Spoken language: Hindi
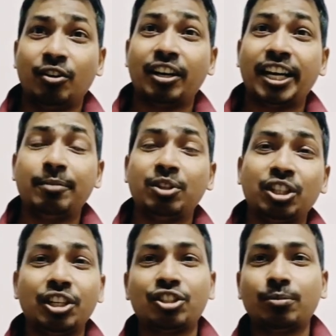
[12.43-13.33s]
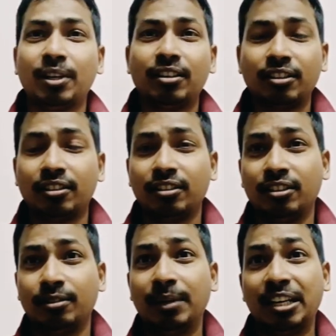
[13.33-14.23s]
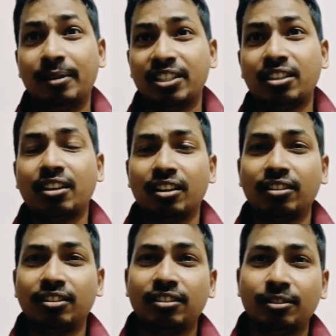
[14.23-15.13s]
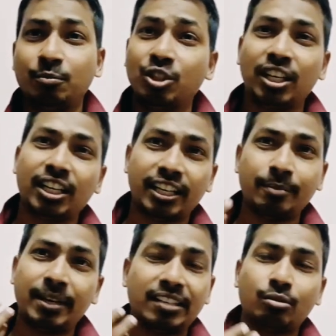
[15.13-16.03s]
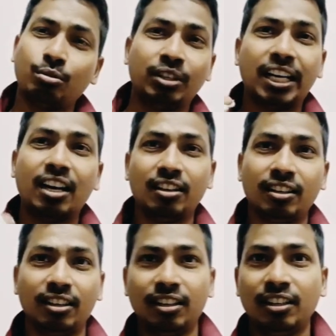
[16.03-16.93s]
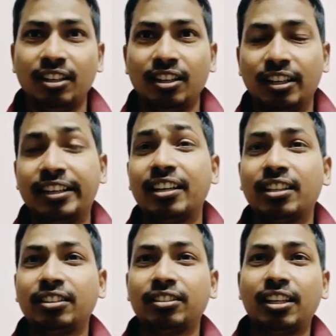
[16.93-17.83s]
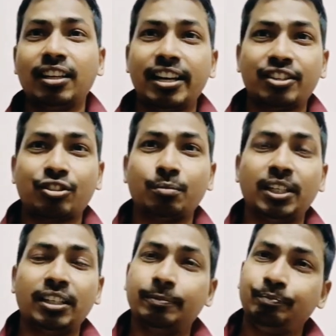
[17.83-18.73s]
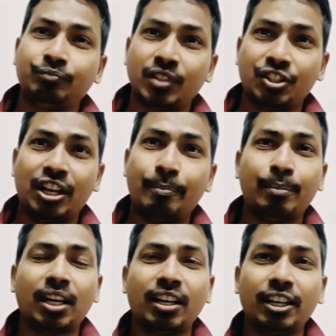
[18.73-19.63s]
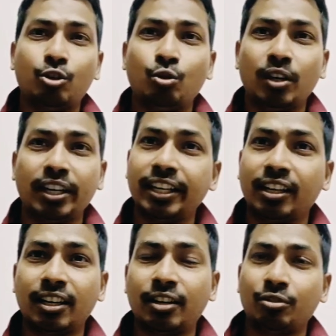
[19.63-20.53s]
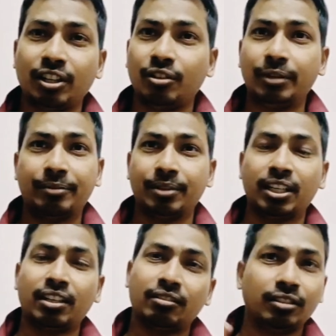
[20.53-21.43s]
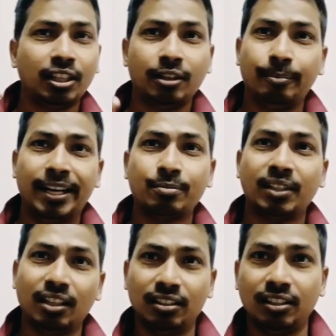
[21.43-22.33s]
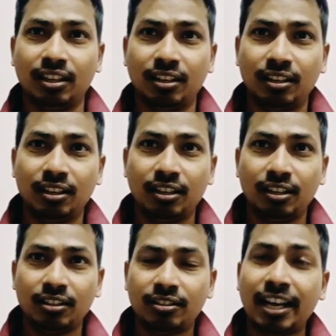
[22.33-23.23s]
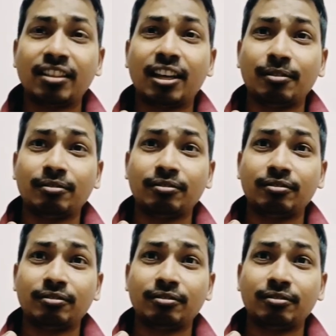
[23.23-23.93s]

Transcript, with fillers: और नाइब इतनी अच्छी बल बल्लेबाजी कर रहे थे मुझे लगा कि मैच तो निकाल लेगा लेकिन अंततः लास्ट में जाम्पा का एक ओवर एक रन आउट और एक विकेट मैच बदल दिया शानदार